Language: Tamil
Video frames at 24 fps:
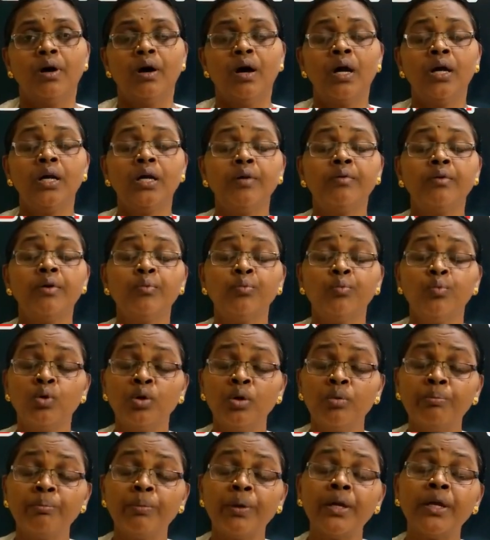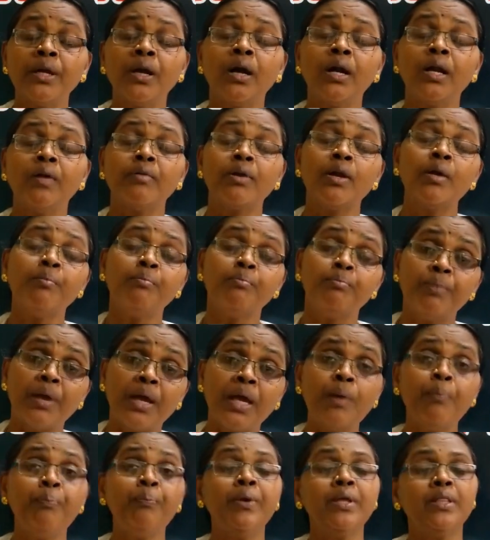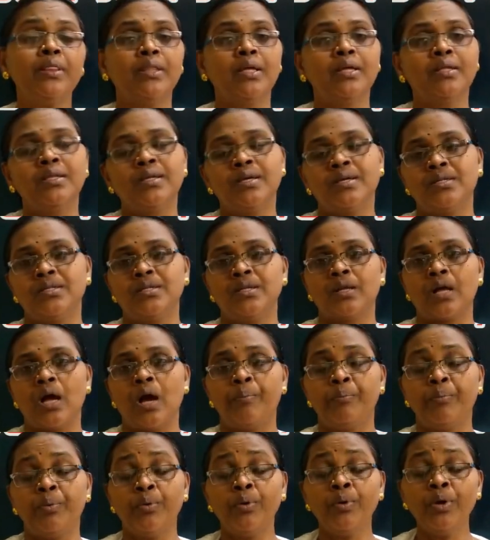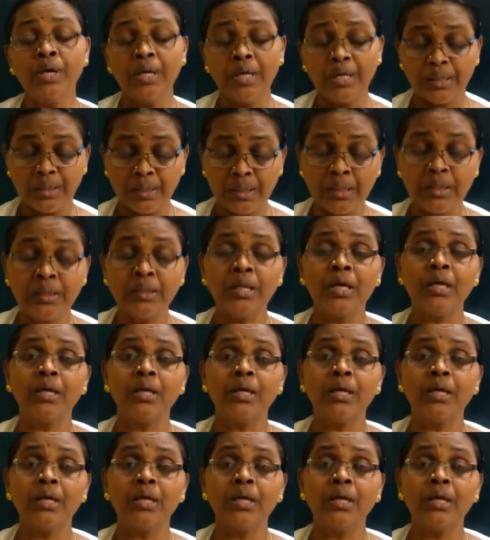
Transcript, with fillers: ஆண்டவர் உண்மையானவரிடம் மெய்ப்பித்தது என்று அப்போ இந்த